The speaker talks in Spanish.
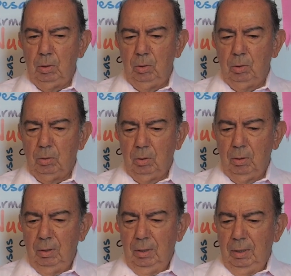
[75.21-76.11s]
cuando
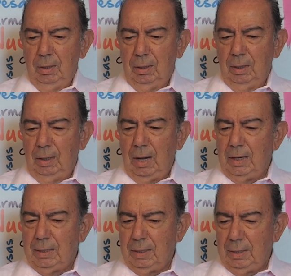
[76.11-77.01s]
la
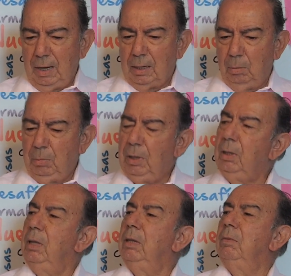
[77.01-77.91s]
necesidad
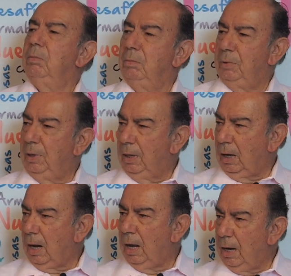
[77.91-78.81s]
también tiene
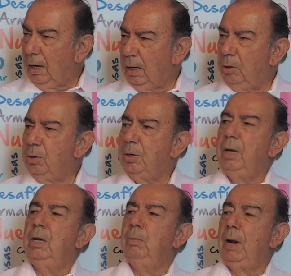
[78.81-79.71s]
cara de hereje, entonces
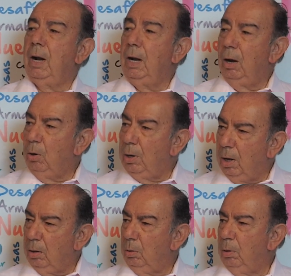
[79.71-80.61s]
hay que parar la olla
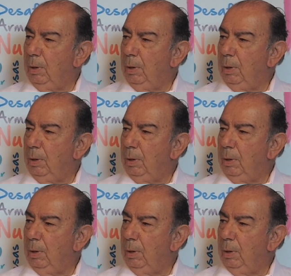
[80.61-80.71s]
de alguna